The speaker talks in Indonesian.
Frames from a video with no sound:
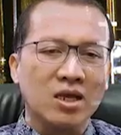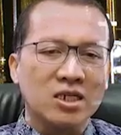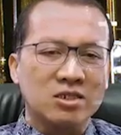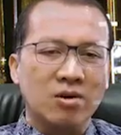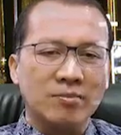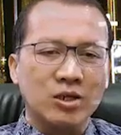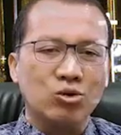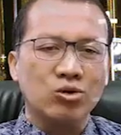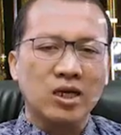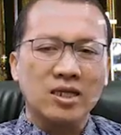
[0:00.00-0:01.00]
Sebab
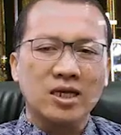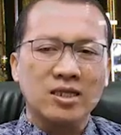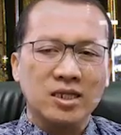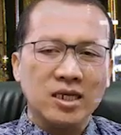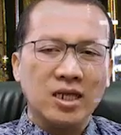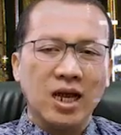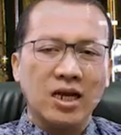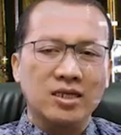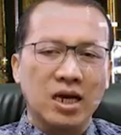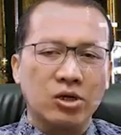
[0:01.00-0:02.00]
itu kita tidak
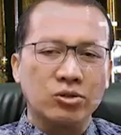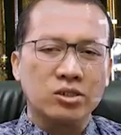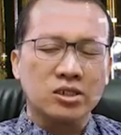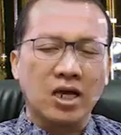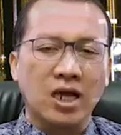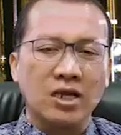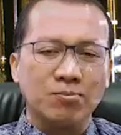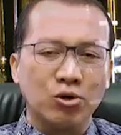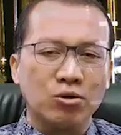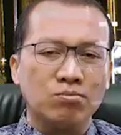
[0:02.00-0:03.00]
akan takut
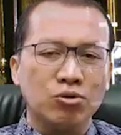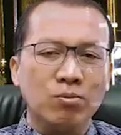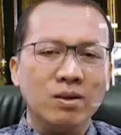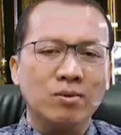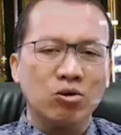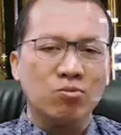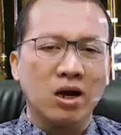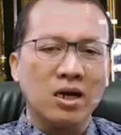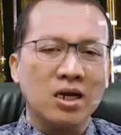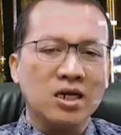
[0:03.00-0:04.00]
sekalipun bumi
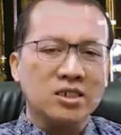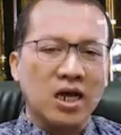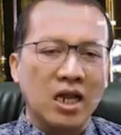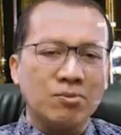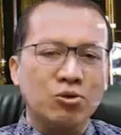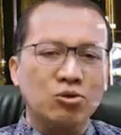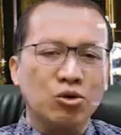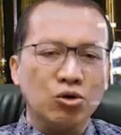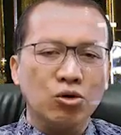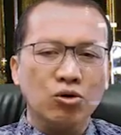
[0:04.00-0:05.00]
berubah,
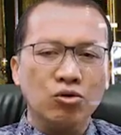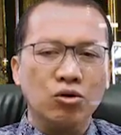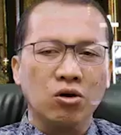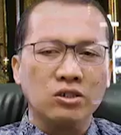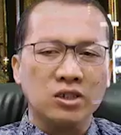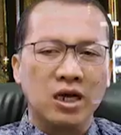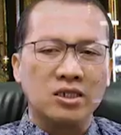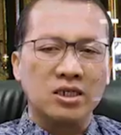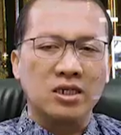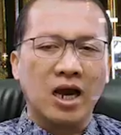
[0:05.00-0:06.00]
sekalipun gunung-gunung
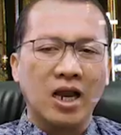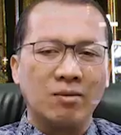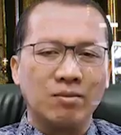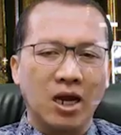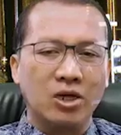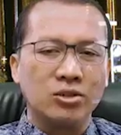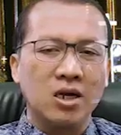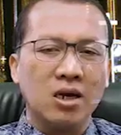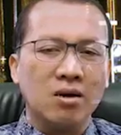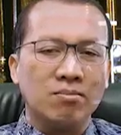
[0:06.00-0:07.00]
goncang di dalam laut.
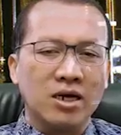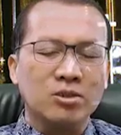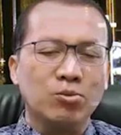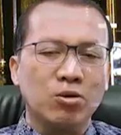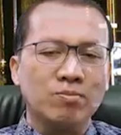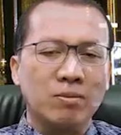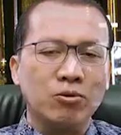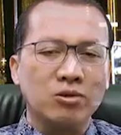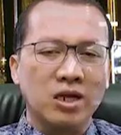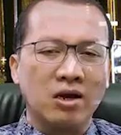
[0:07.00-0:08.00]
Mazmur
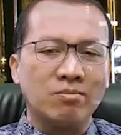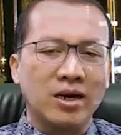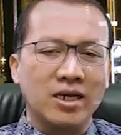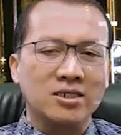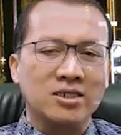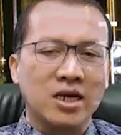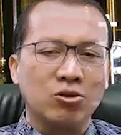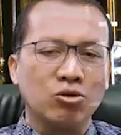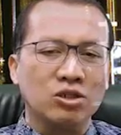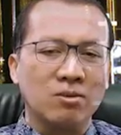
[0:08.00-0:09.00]
46 ayat
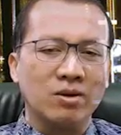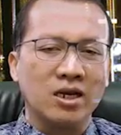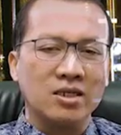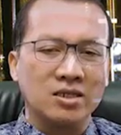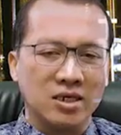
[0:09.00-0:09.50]
1 sampai dengan